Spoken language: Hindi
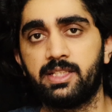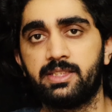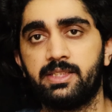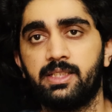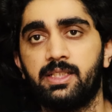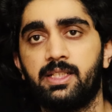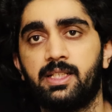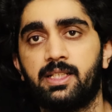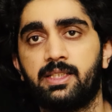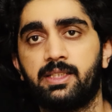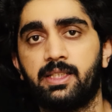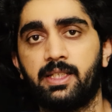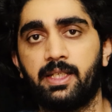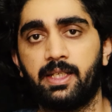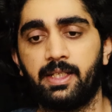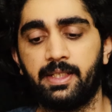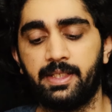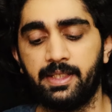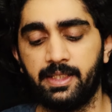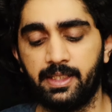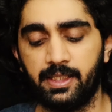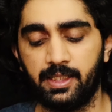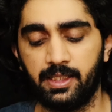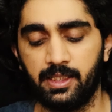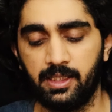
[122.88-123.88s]
करते हैं ठीक
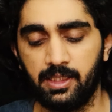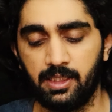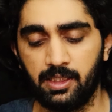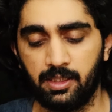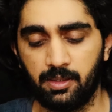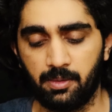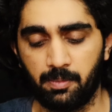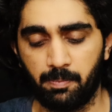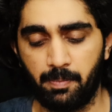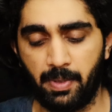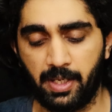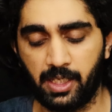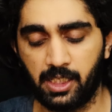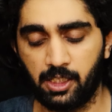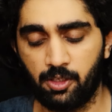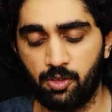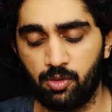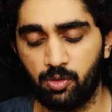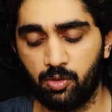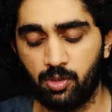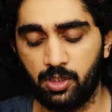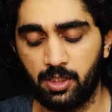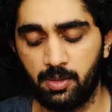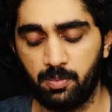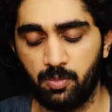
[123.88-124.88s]
है बैकग्राउंड
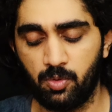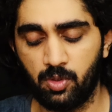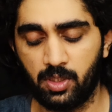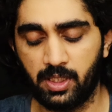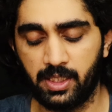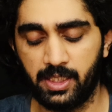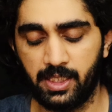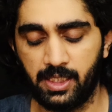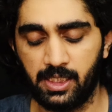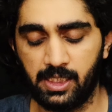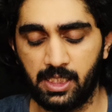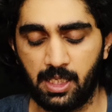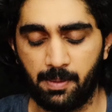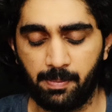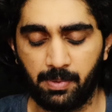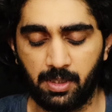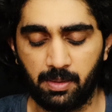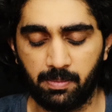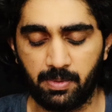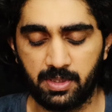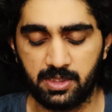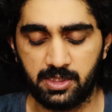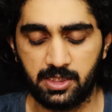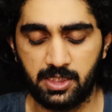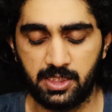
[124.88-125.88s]
को रिमूव करने के लिए आपके
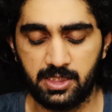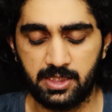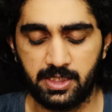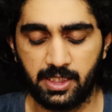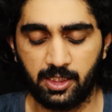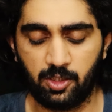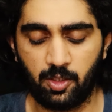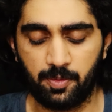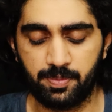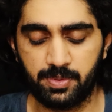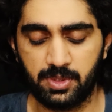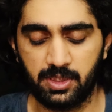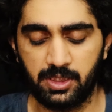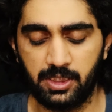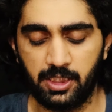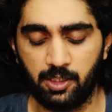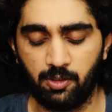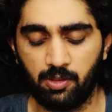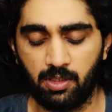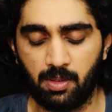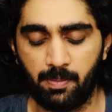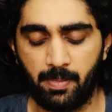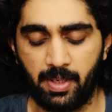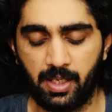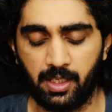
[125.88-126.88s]
पास नीचे एक ऑप्शन दिया होगा
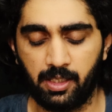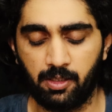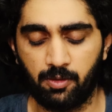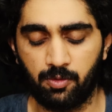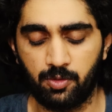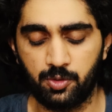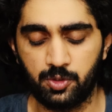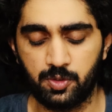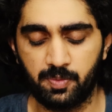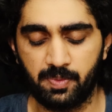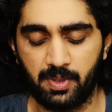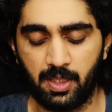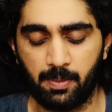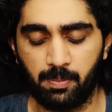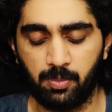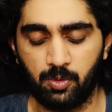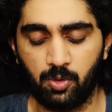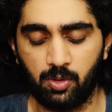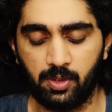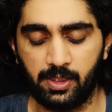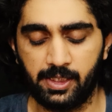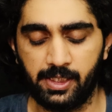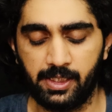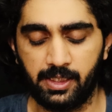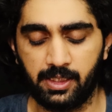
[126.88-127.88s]
बैकग्राउंड उस पर आपको
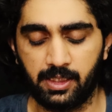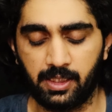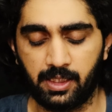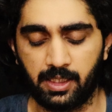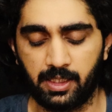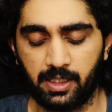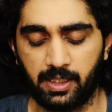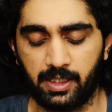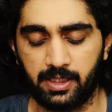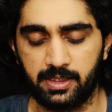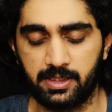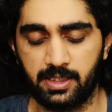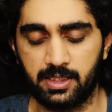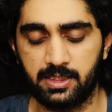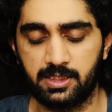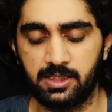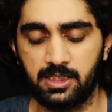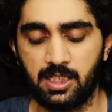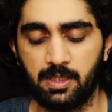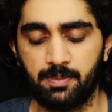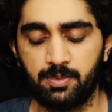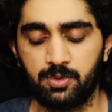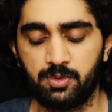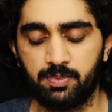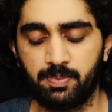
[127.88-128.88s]
क्लिक करना है जैसे
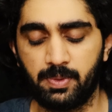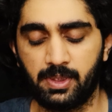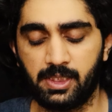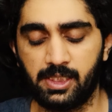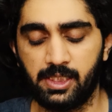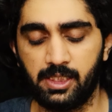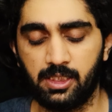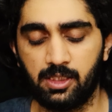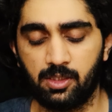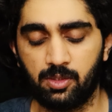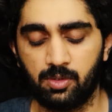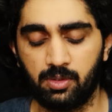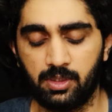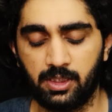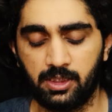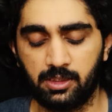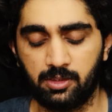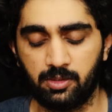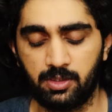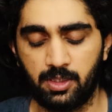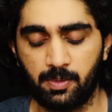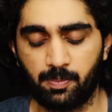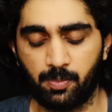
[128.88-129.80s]
आप उस पर क्लिक करोगे तो ये